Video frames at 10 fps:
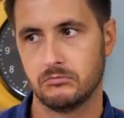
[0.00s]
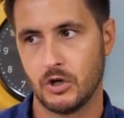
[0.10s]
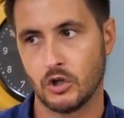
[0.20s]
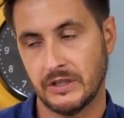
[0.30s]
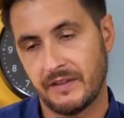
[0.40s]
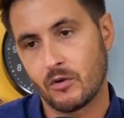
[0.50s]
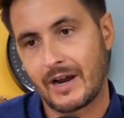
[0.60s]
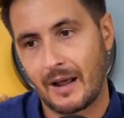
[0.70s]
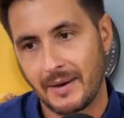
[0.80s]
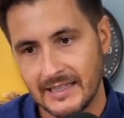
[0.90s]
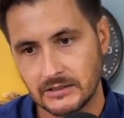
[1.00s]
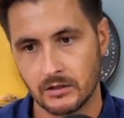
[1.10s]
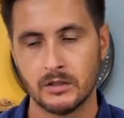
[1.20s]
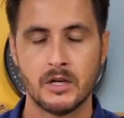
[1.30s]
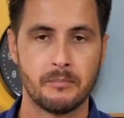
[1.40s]
no te diré un
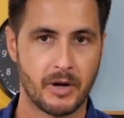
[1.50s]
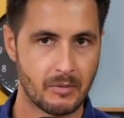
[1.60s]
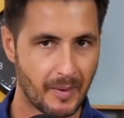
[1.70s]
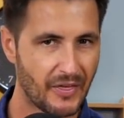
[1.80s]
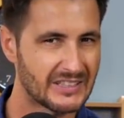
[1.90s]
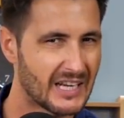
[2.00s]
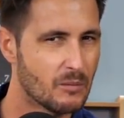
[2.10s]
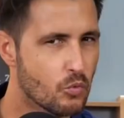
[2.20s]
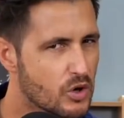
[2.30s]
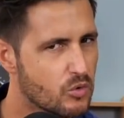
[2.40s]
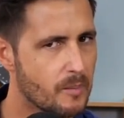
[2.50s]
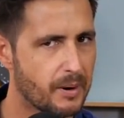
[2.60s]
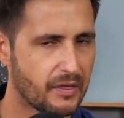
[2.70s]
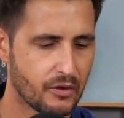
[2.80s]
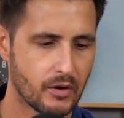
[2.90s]
caramelito, pero me parece que tiene muy buen
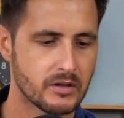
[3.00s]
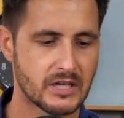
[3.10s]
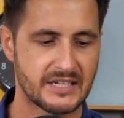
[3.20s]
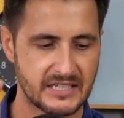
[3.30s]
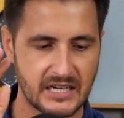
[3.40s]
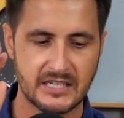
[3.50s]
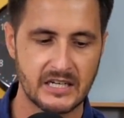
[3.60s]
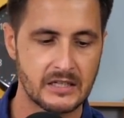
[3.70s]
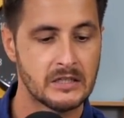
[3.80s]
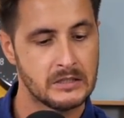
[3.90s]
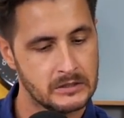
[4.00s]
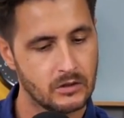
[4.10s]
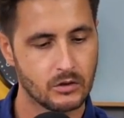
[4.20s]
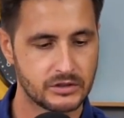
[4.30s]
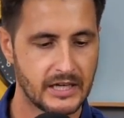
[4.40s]
precio. ¿eh? O sea, si es así,
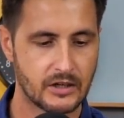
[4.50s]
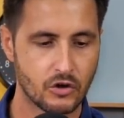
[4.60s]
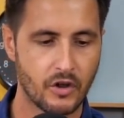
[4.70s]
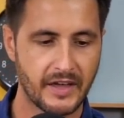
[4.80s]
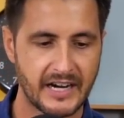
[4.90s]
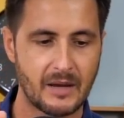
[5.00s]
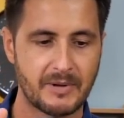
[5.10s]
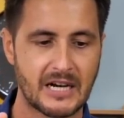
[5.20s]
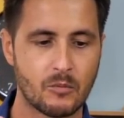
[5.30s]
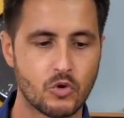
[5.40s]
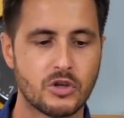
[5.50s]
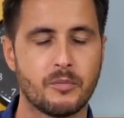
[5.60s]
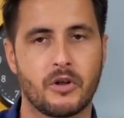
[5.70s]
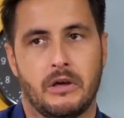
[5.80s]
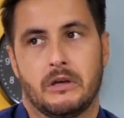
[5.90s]
hostia, no lo dejaría pasar mucho
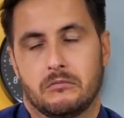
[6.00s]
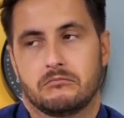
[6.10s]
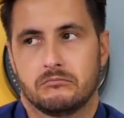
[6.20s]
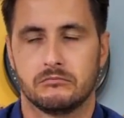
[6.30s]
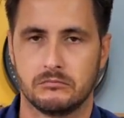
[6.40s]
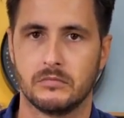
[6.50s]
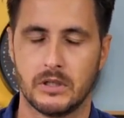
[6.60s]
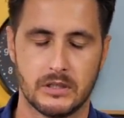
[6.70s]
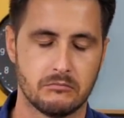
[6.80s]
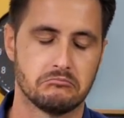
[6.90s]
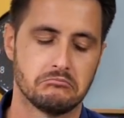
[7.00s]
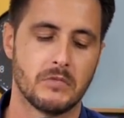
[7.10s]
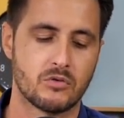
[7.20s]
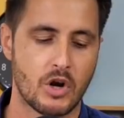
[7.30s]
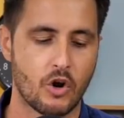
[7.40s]
porque eh,
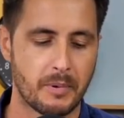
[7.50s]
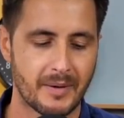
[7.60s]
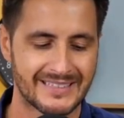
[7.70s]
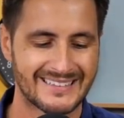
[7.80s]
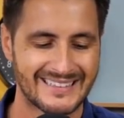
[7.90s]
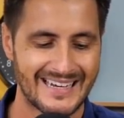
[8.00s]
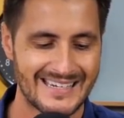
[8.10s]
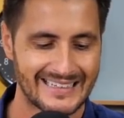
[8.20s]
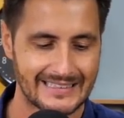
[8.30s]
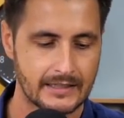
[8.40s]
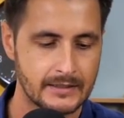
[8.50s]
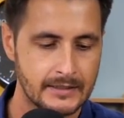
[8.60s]
es una compra bastante sensata.